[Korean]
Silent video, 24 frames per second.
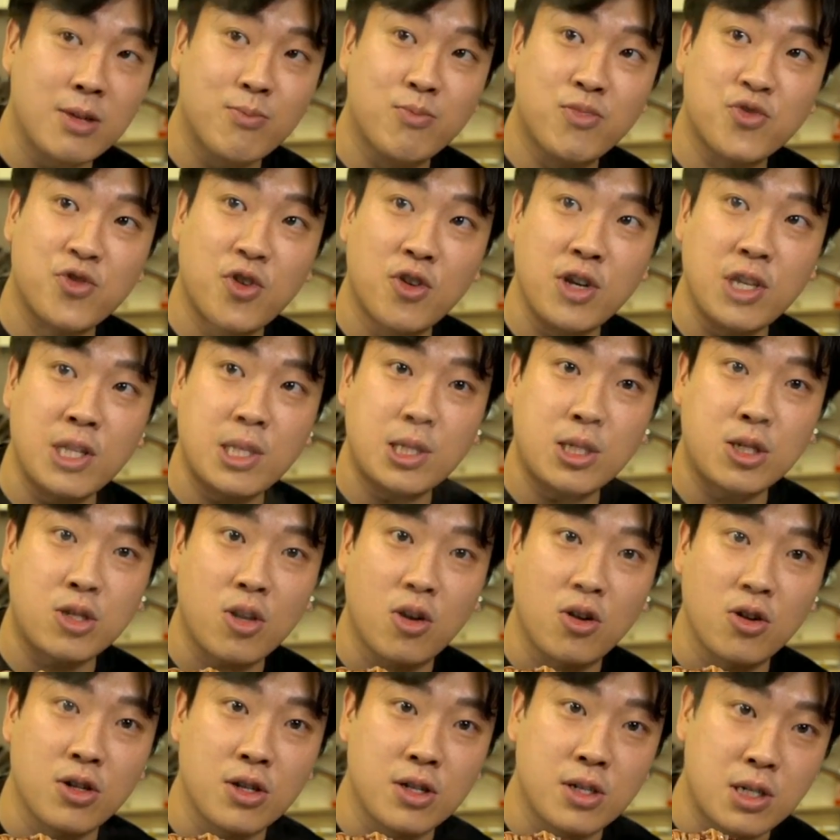
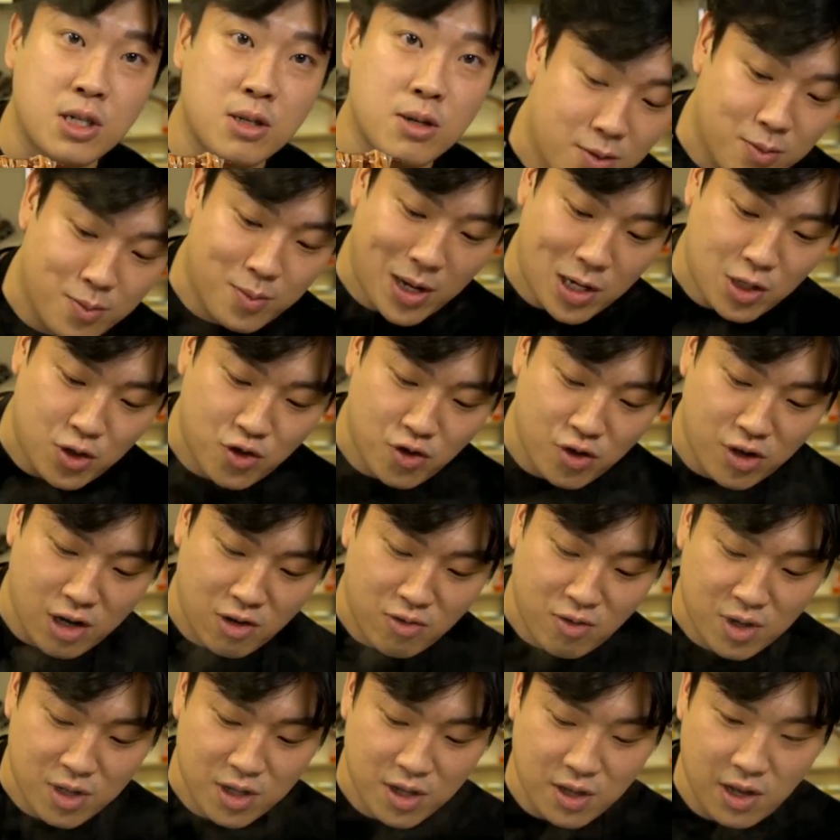묻어있던
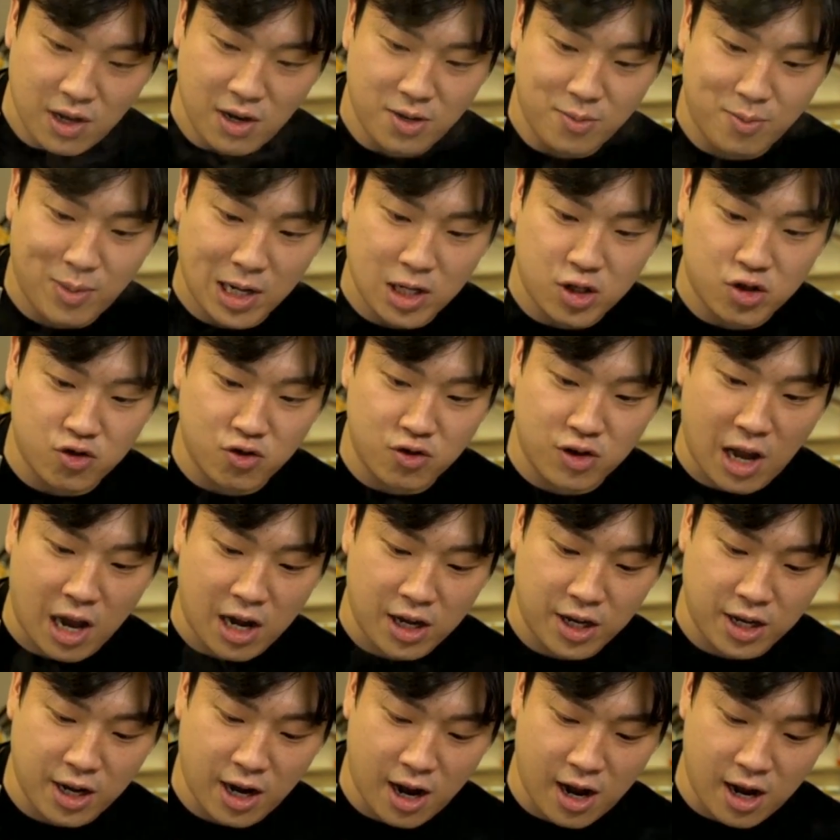팥죽이라고 해야 되나? 팥죽
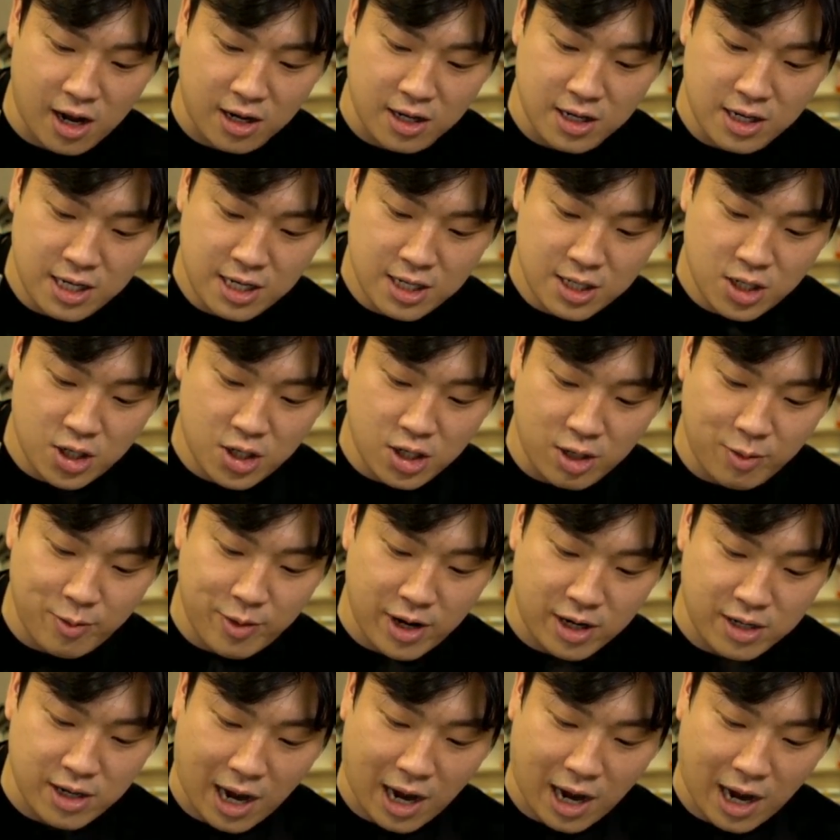양이랑 지금이랑